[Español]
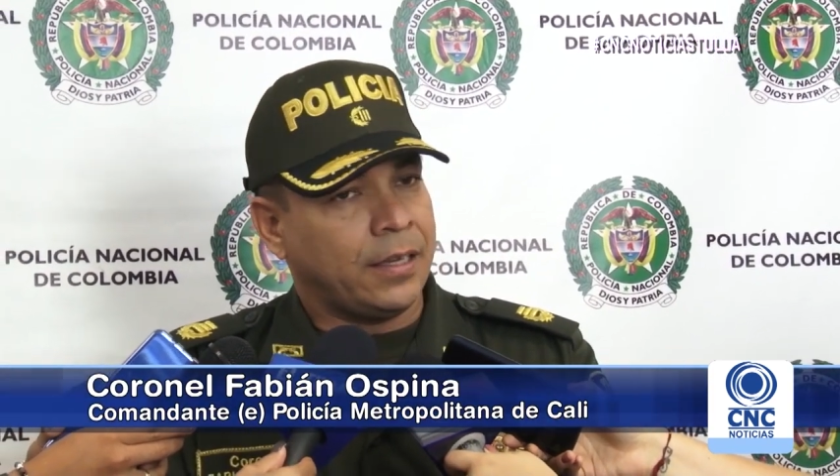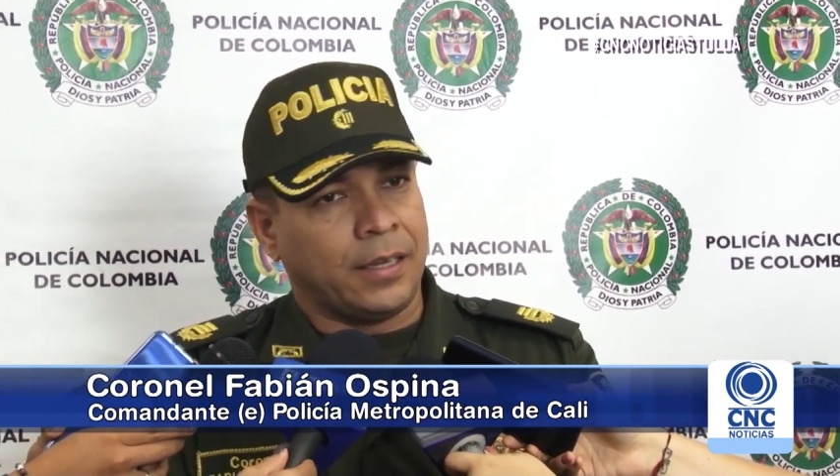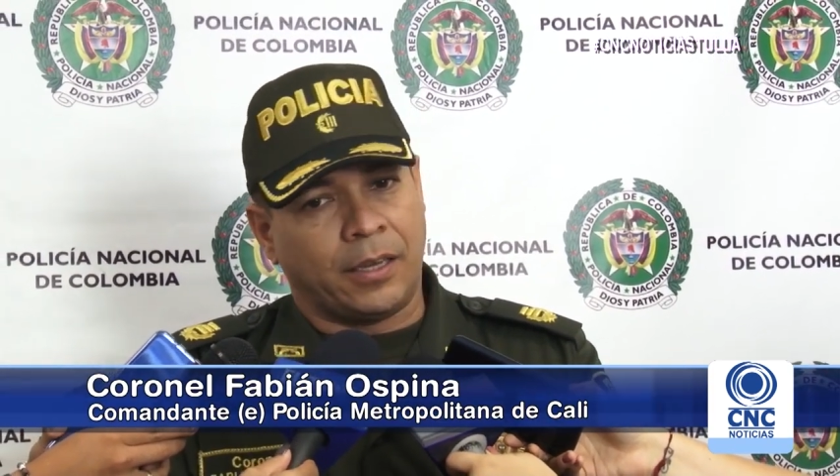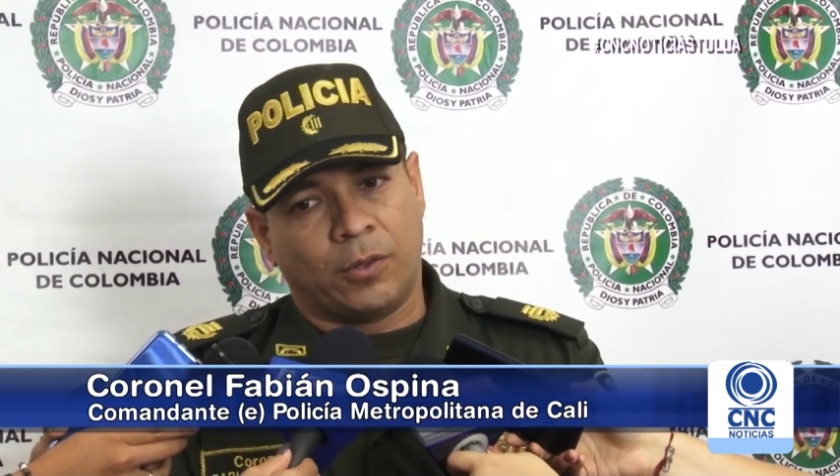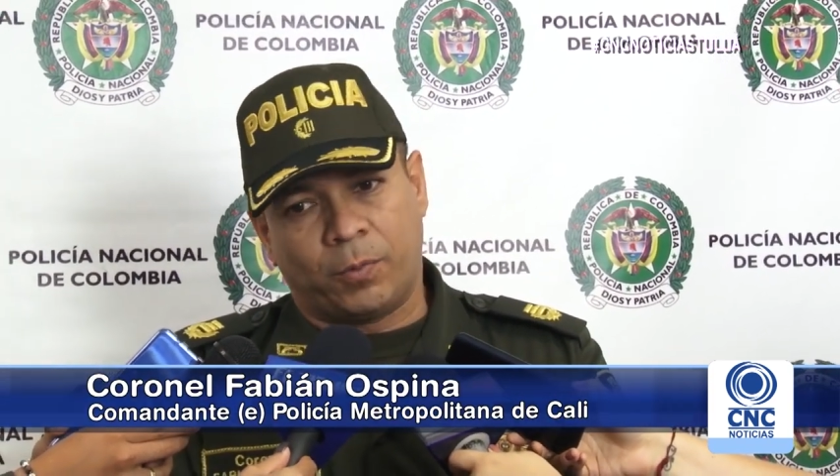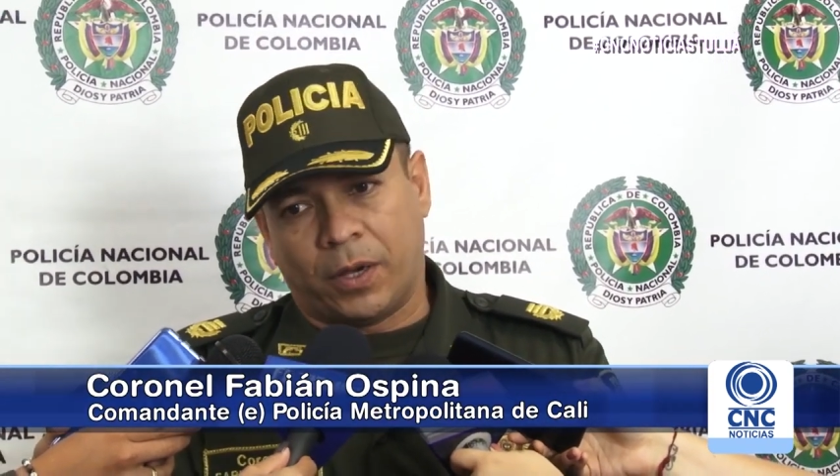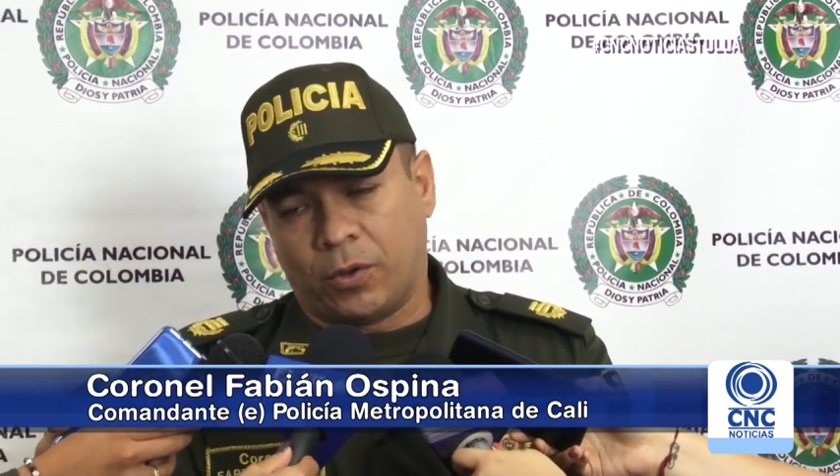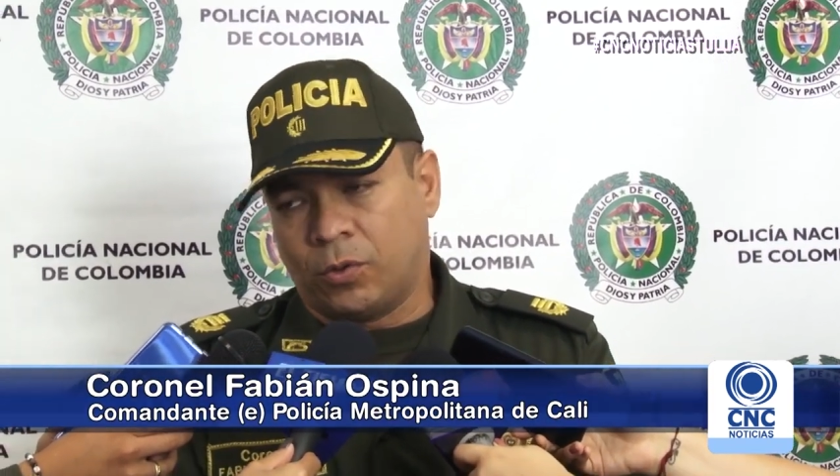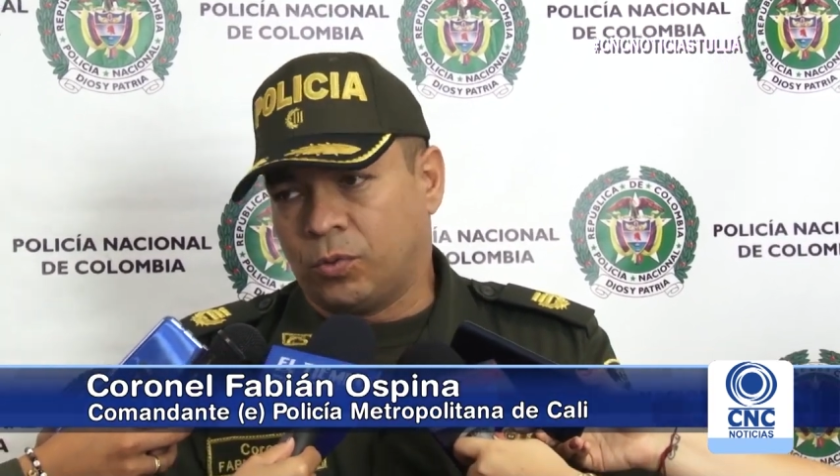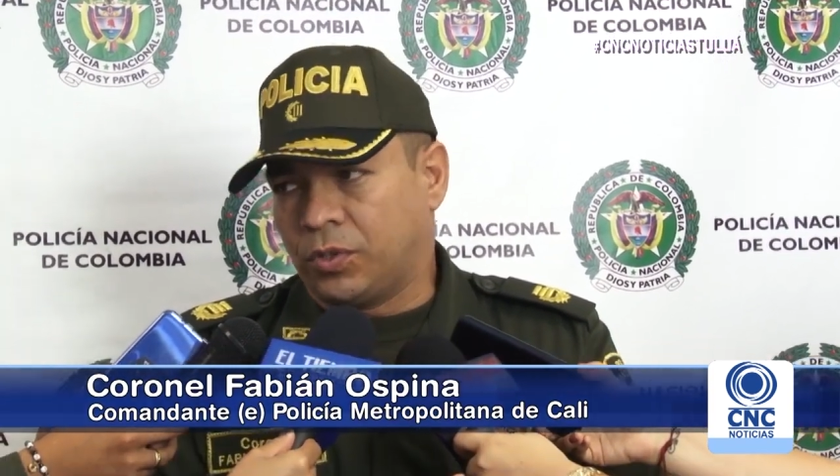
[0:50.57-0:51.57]
y que nos
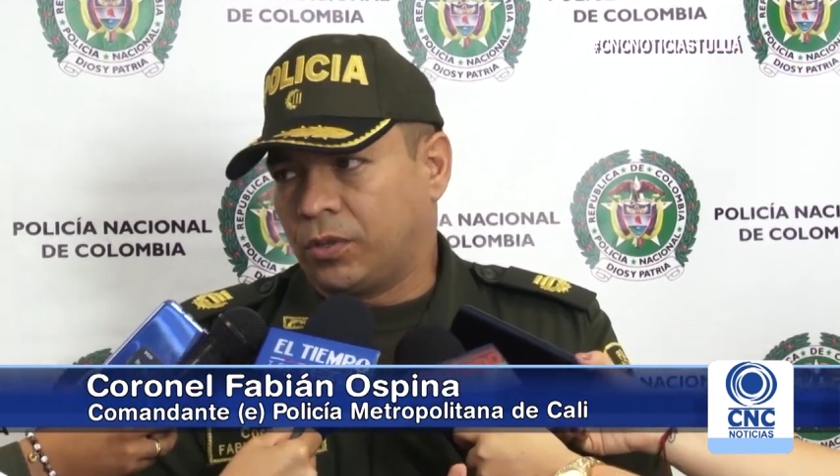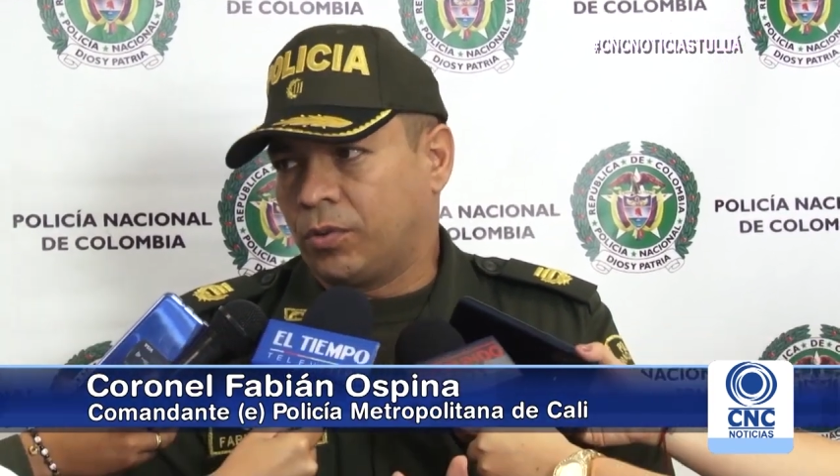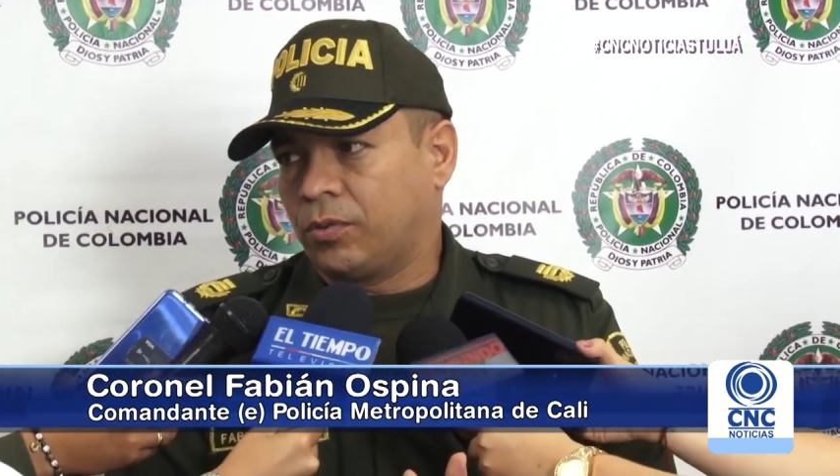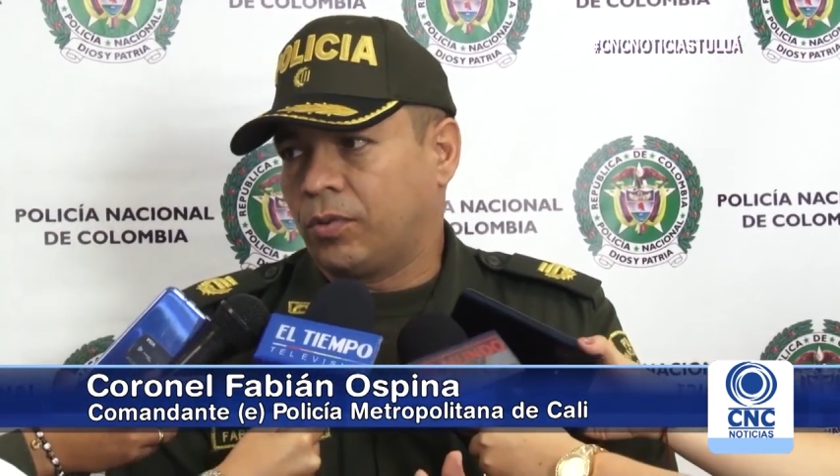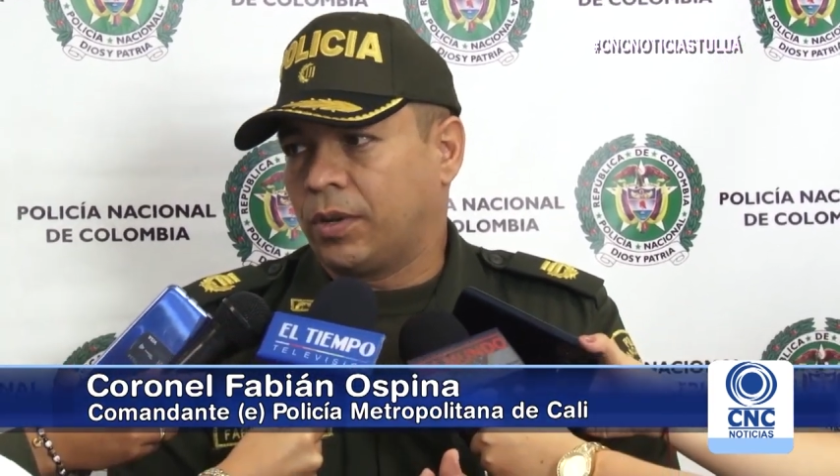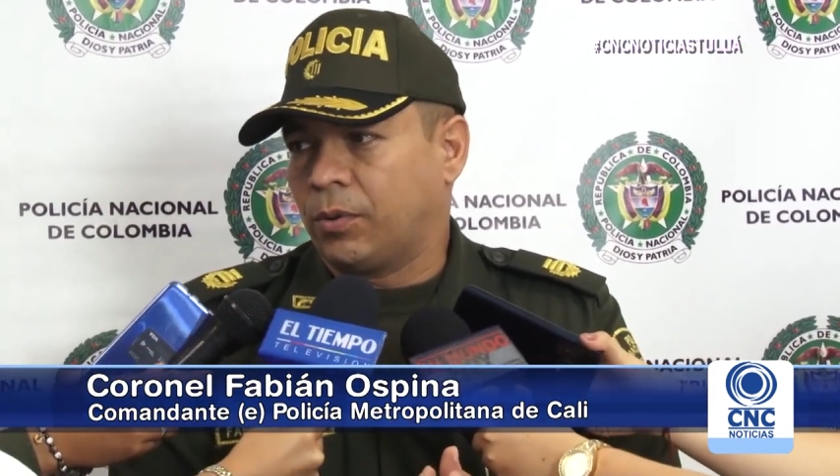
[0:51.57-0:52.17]
puedan conducir con,